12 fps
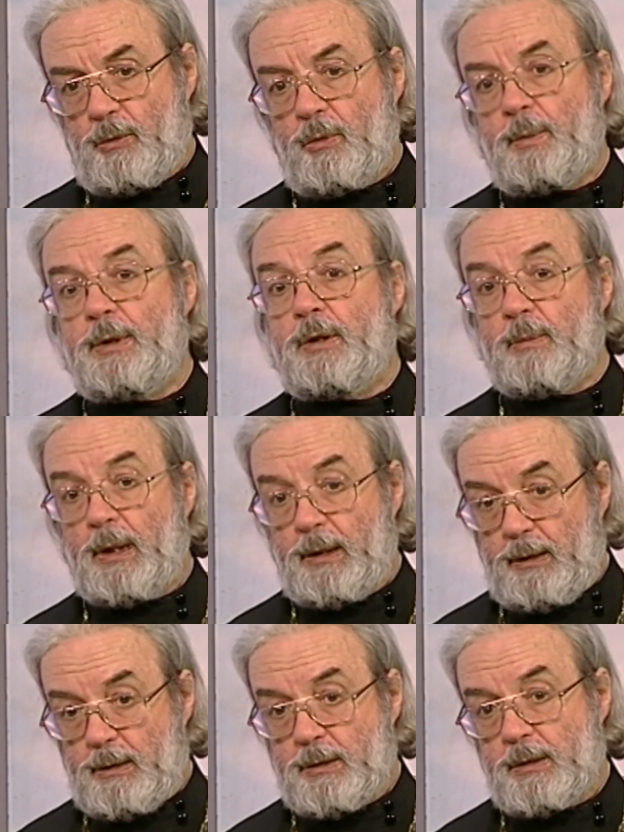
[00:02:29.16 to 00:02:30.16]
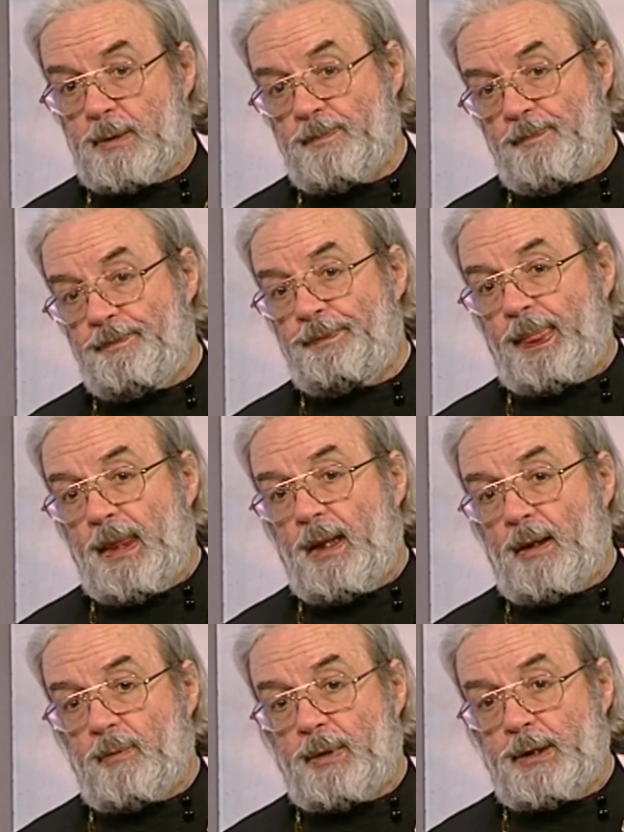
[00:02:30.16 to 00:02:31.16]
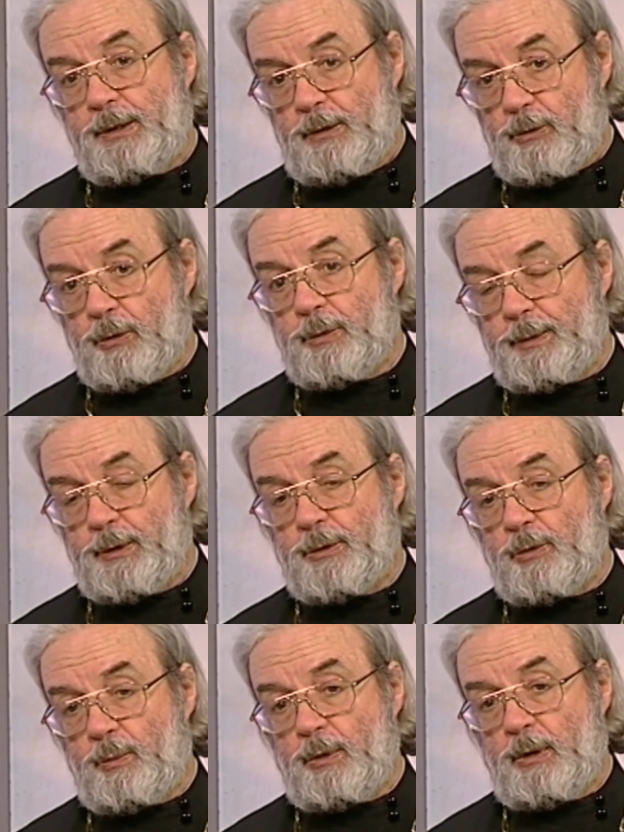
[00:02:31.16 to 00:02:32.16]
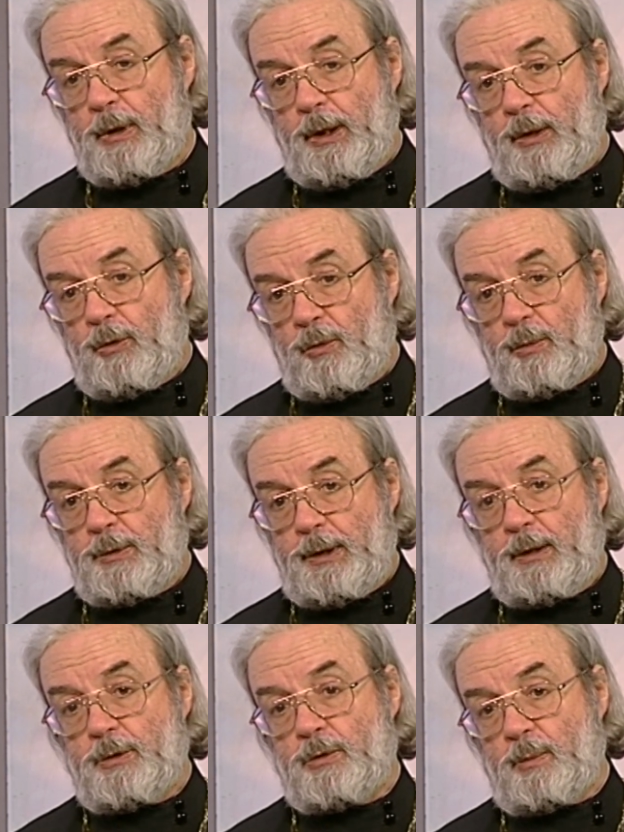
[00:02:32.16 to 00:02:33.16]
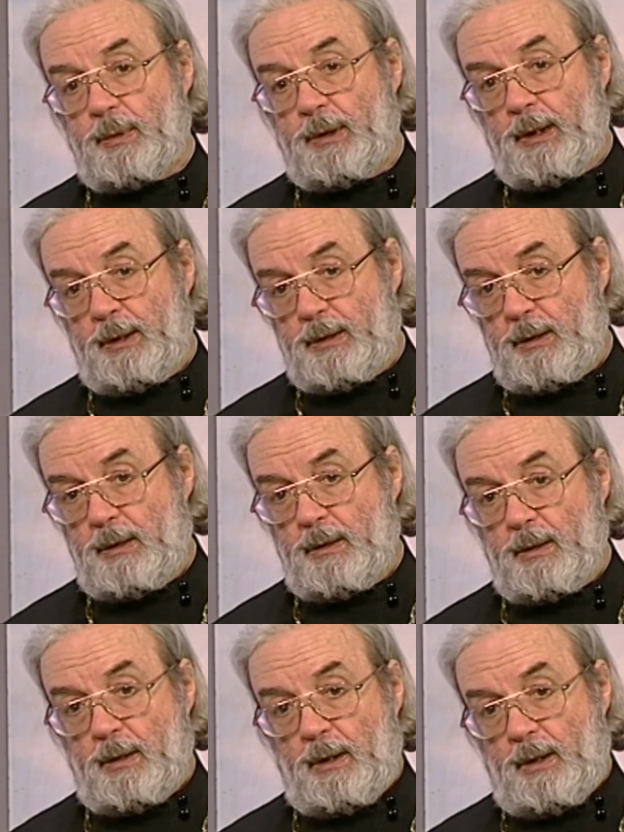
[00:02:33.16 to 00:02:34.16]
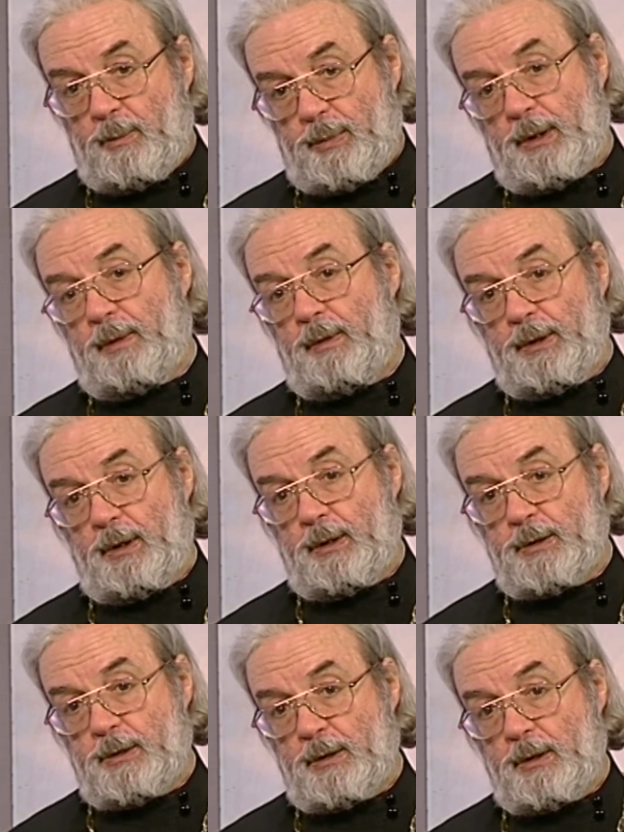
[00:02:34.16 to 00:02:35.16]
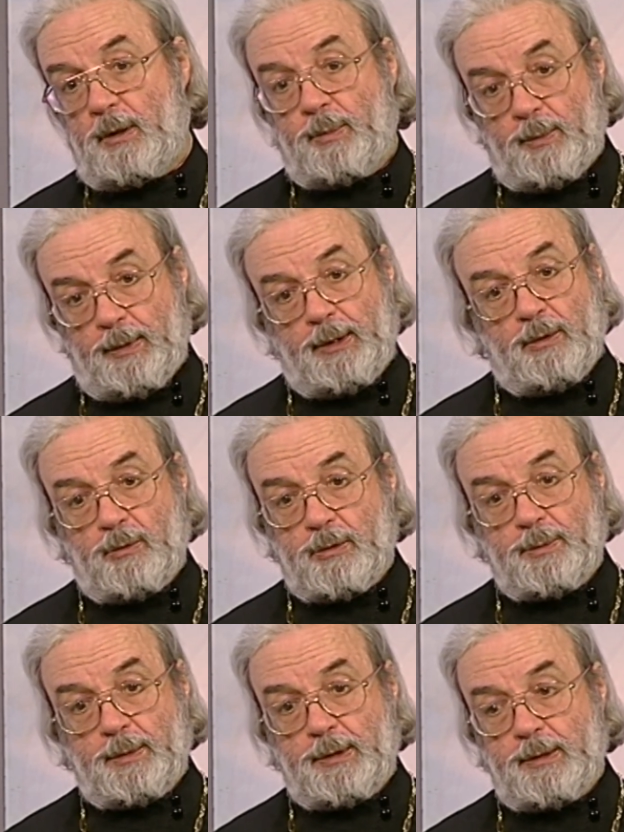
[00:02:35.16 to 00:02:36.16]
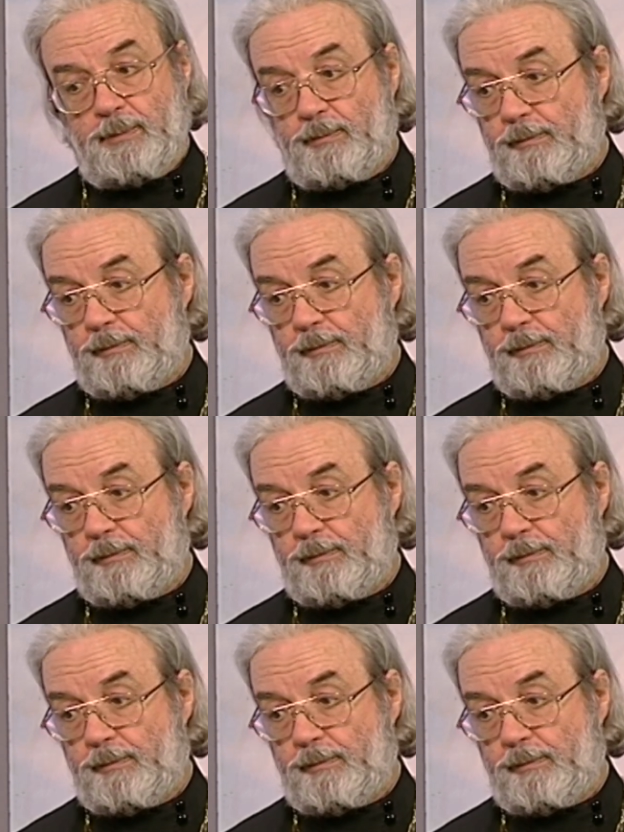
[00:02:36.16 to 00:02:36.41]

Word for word: думать и молиться, просить Господа, чтобы умудрил, чтобы найти правильное решение. Помоги, Господи.